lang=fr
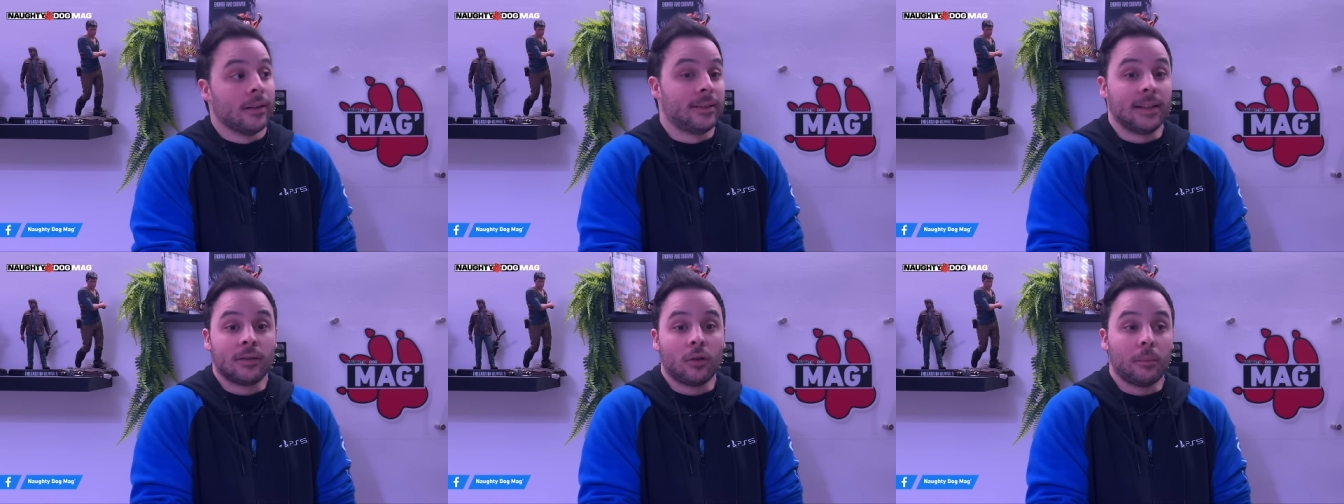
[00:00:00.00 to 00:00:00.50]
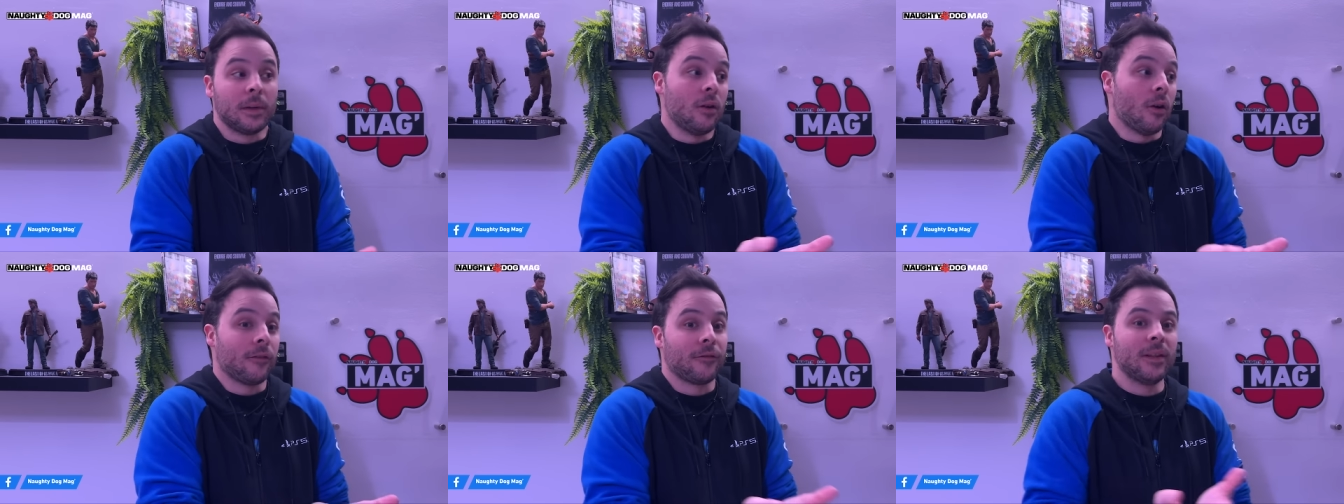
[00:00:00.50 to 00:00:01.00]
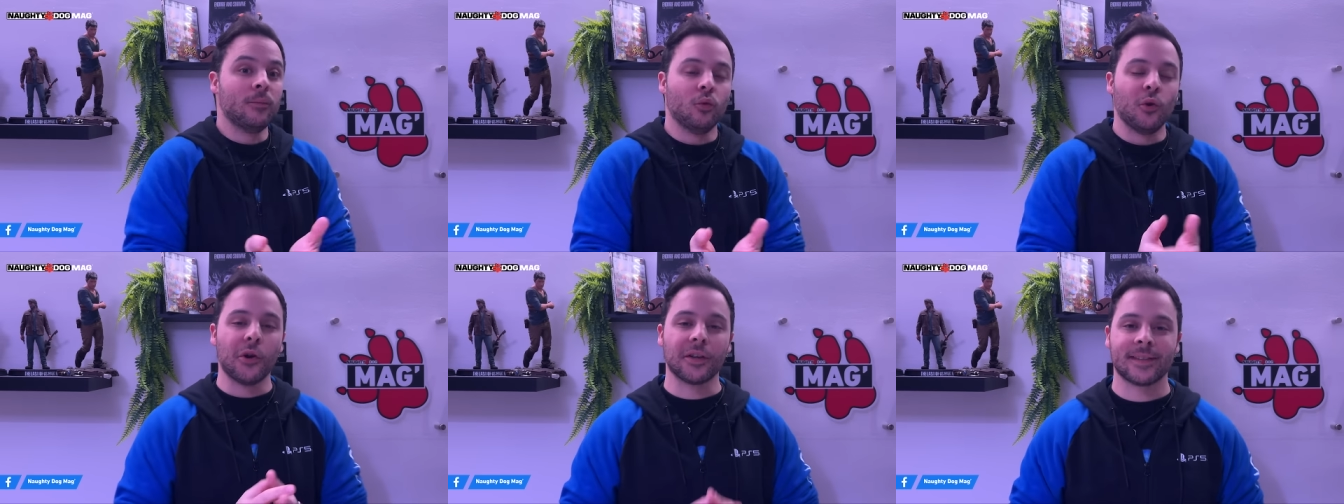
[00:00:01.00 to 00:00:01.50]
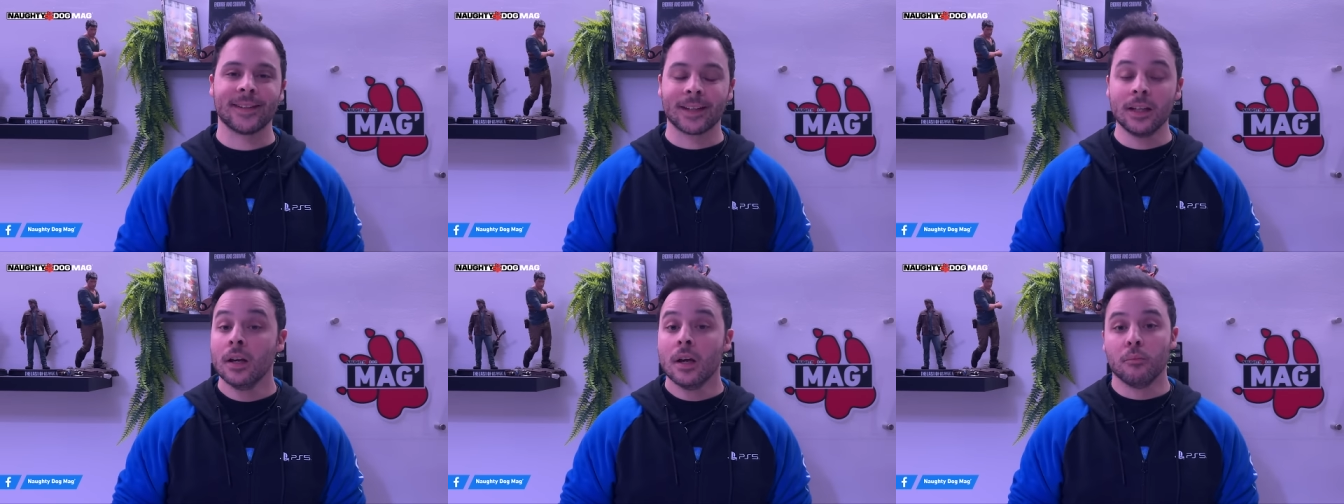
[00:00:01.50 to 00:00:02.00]
désormais leur film ou leur
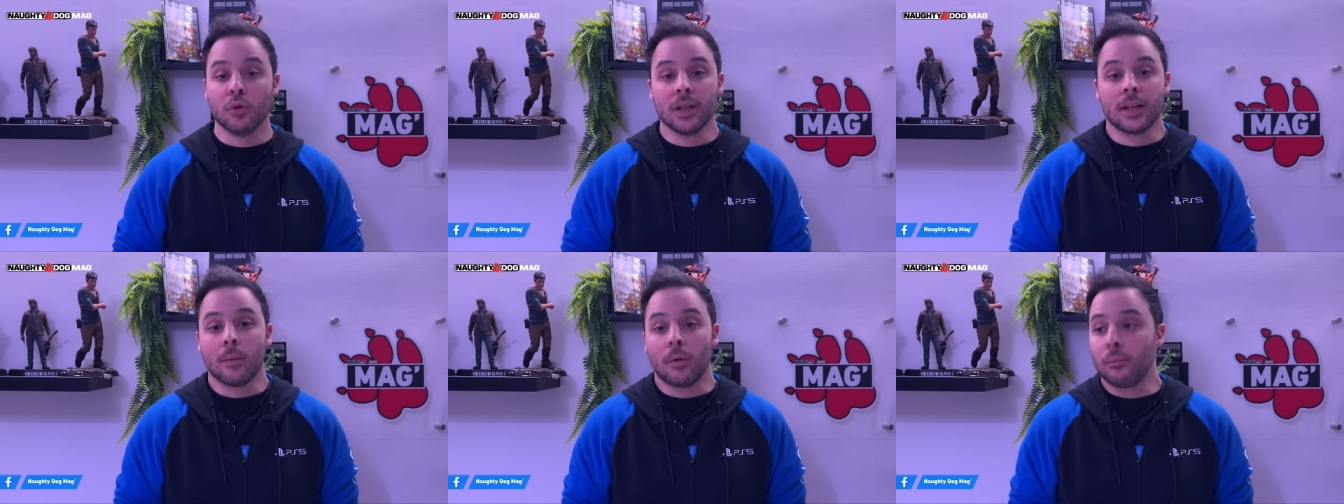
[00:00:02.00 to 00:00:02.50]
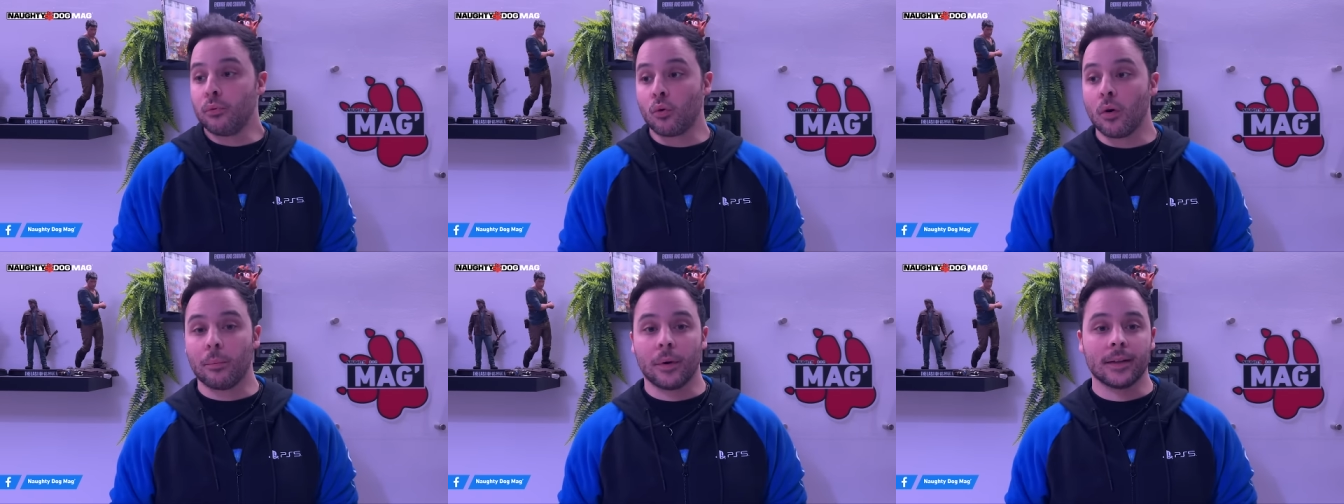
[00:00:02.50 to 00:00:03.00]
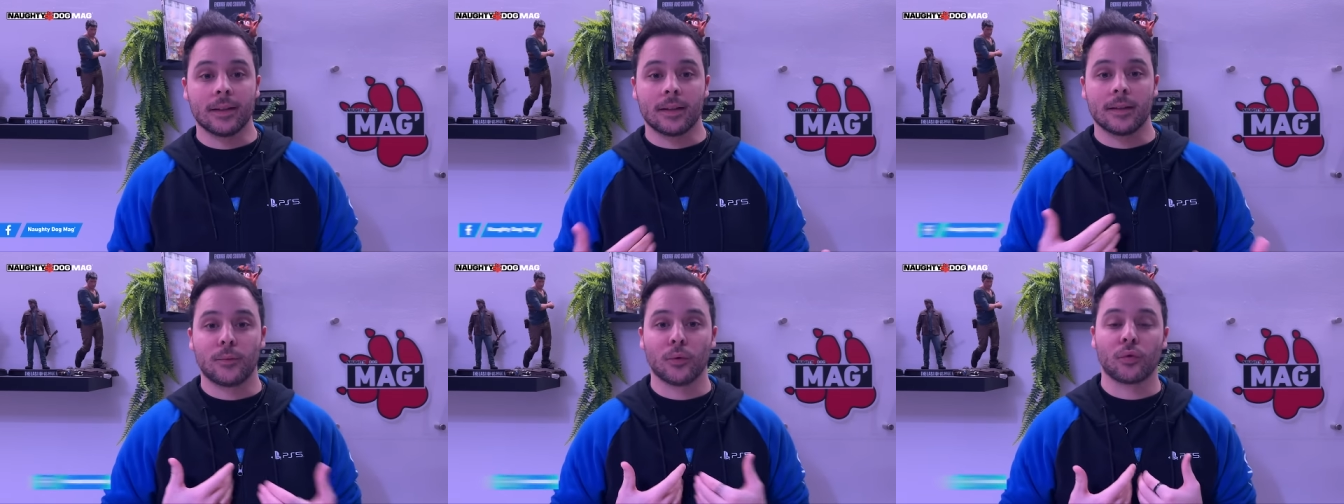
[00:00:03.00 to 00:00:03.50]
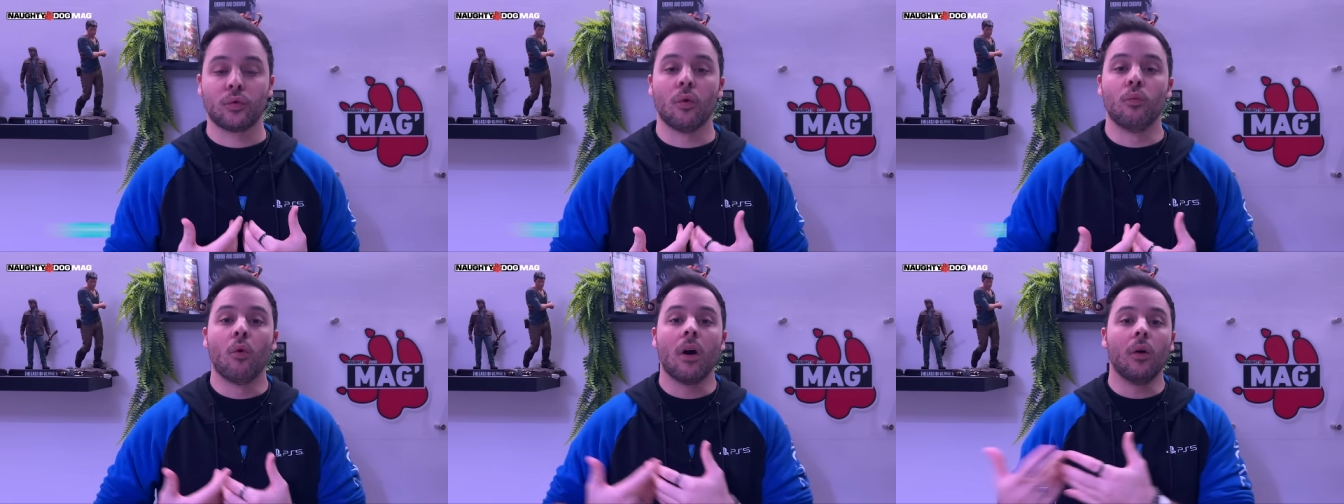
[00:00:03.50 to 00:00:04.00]
série, mais également pourquoi pas des questions
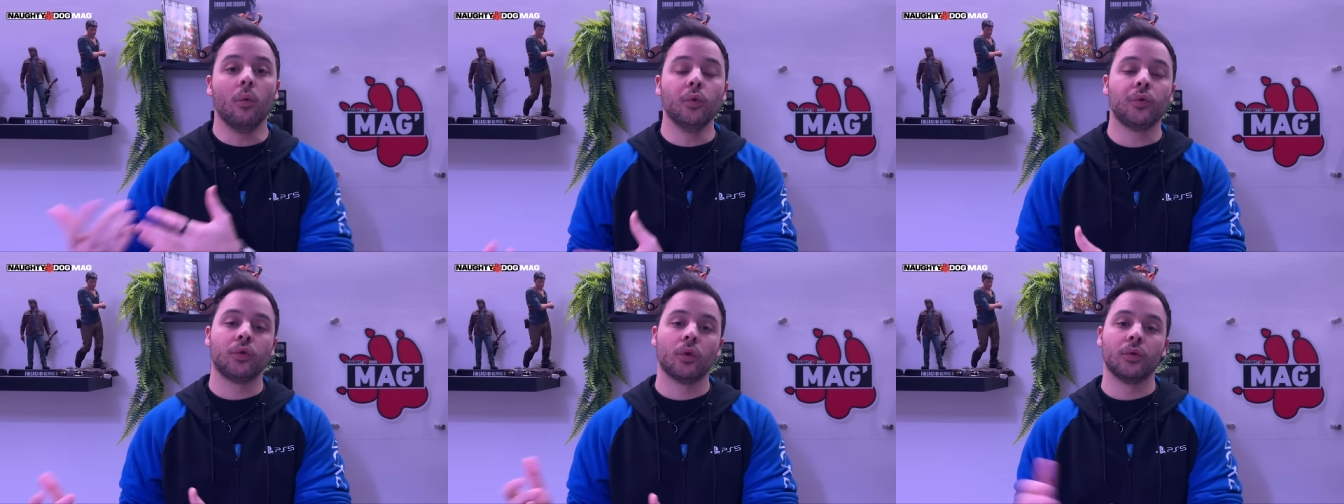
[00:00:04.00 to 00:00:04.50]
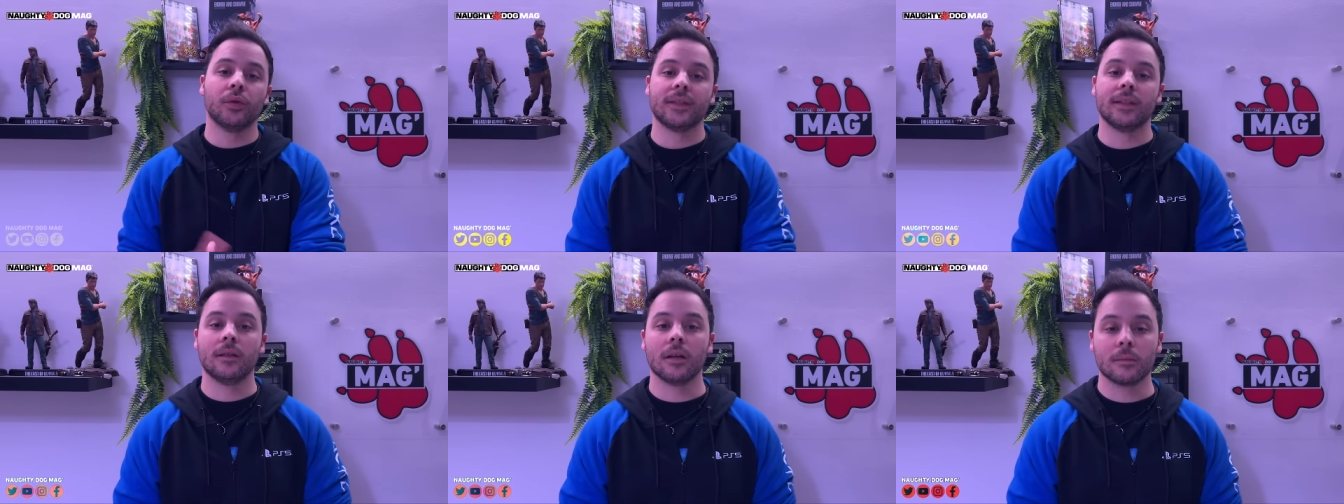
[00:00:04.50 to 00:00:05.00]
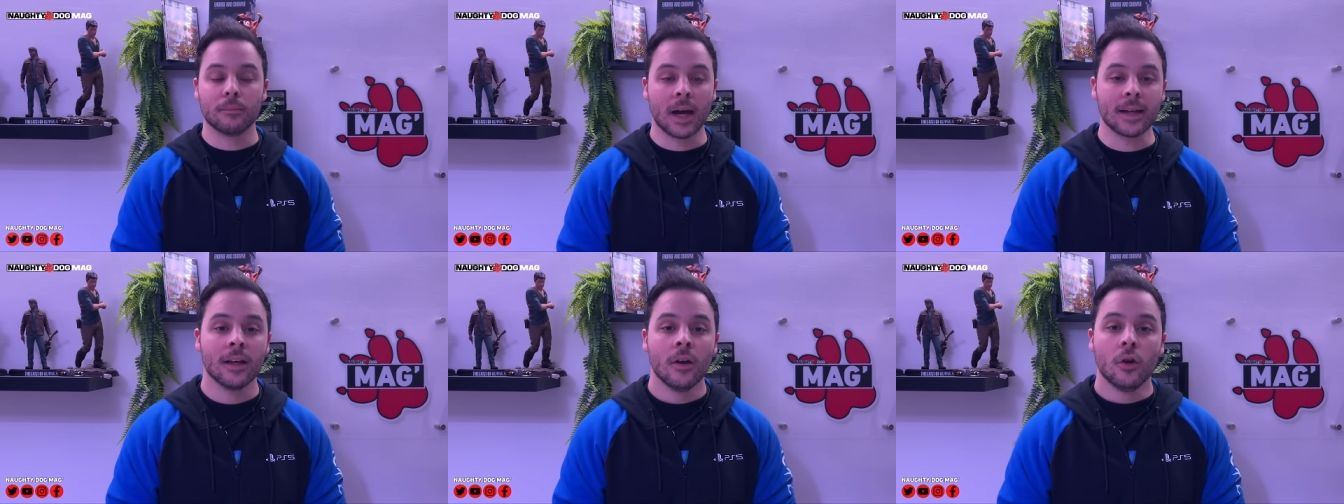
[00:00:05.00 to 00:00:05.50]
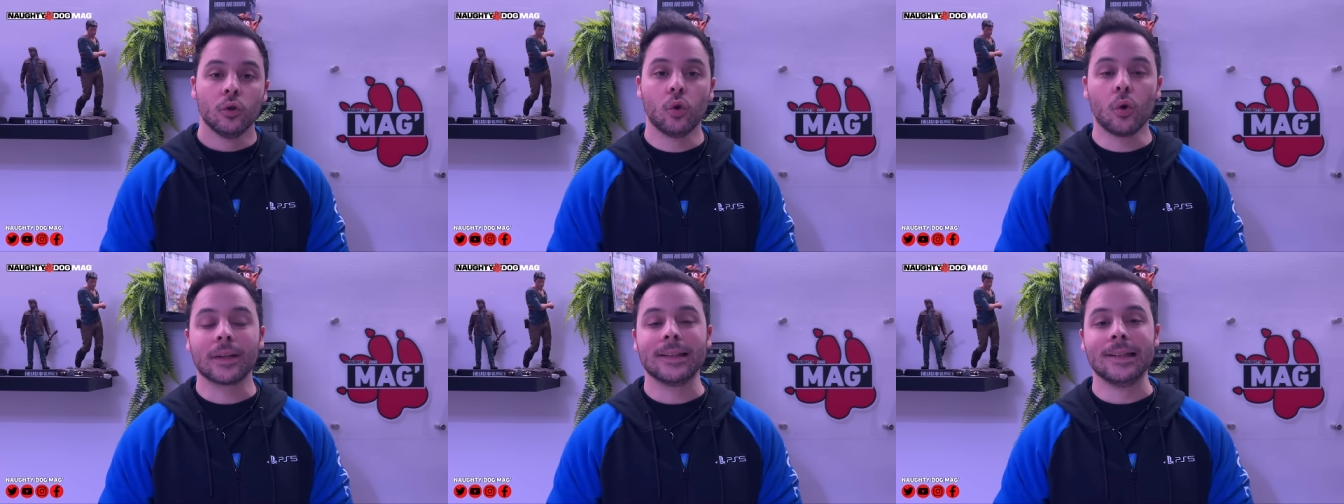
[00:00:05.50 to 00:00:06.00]
sur moi ou sur Naughty Dog Mag.
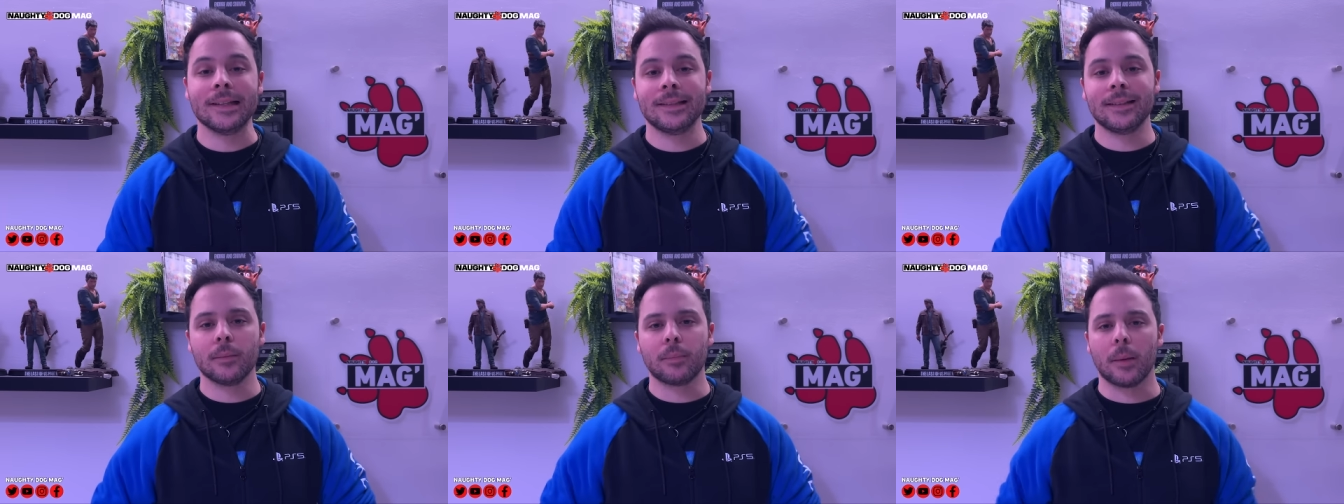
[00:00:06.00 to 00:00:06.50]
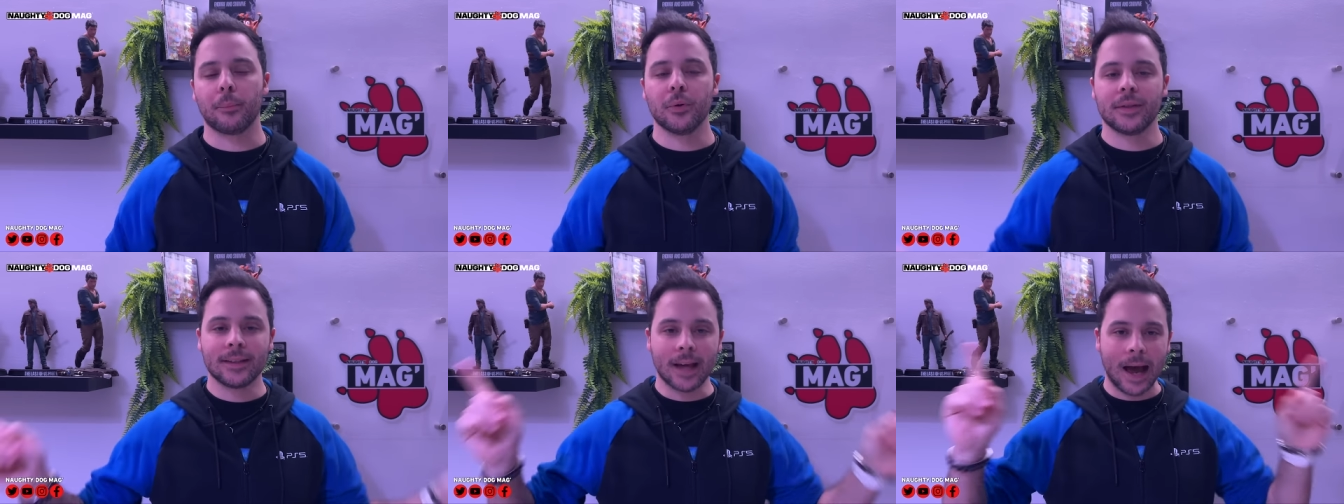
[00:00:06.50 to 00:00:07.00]
Donc n'hésitez pas, petite